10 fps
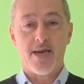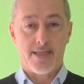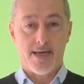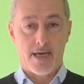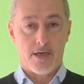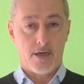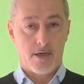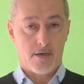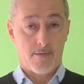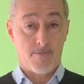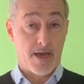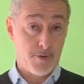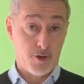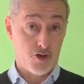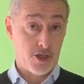e dai, e
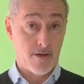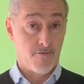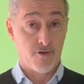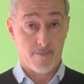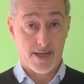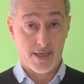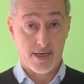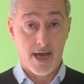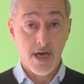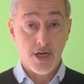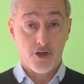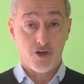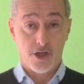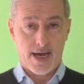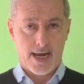dai PC e dall'informatica
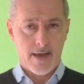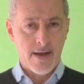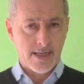in generale.